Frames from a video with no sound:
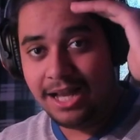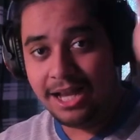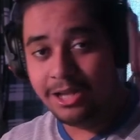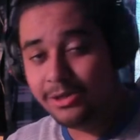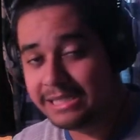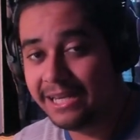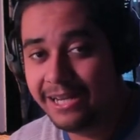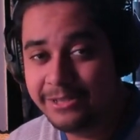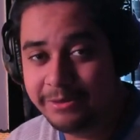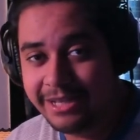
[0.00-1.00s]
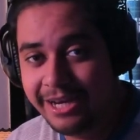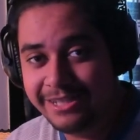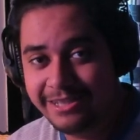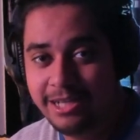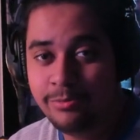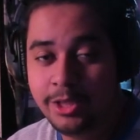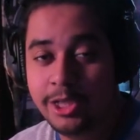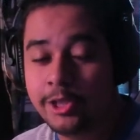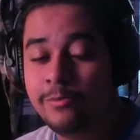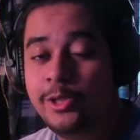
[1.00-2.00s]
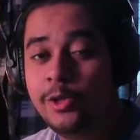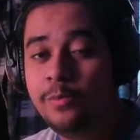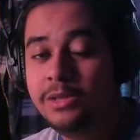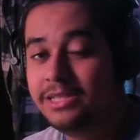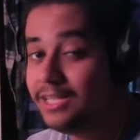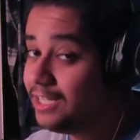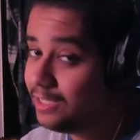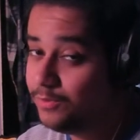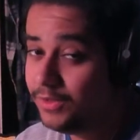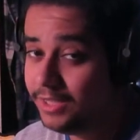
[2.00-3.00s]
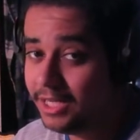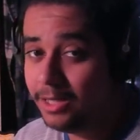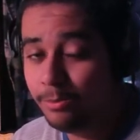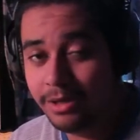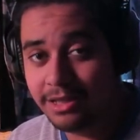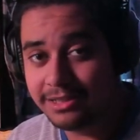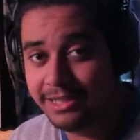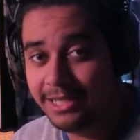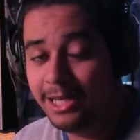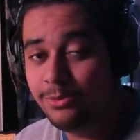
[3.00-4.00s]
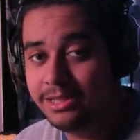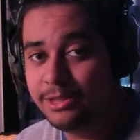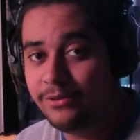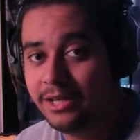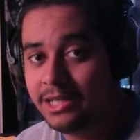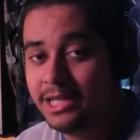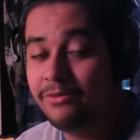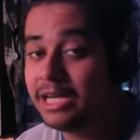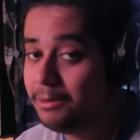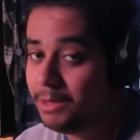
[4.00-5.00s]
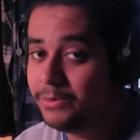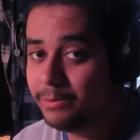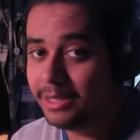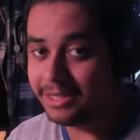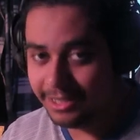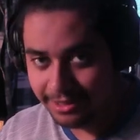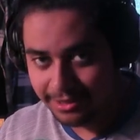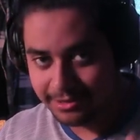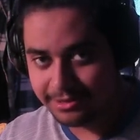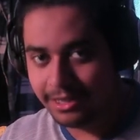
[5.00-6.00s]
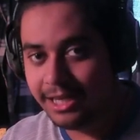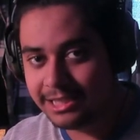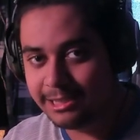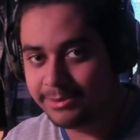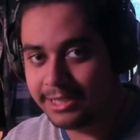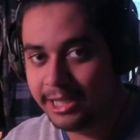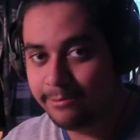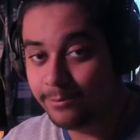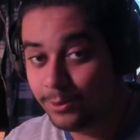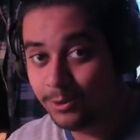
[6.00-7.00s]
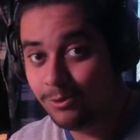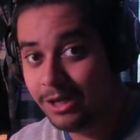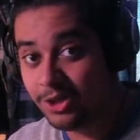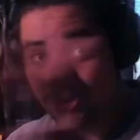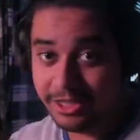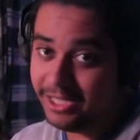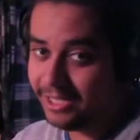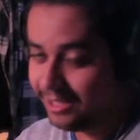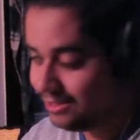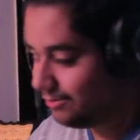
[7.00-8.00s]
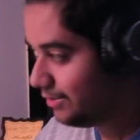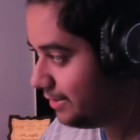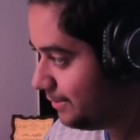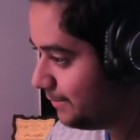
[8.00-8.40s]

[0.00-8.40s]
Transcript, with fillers: اهلا وسهلا يا جماعه الخير السلام عليكم اليوم عندنا ردة فعل على مباراة الهلال والاتفاق فقبل ما يبدا المقطع اتسلاك سبسكرايب واخش لي على ردة الفعل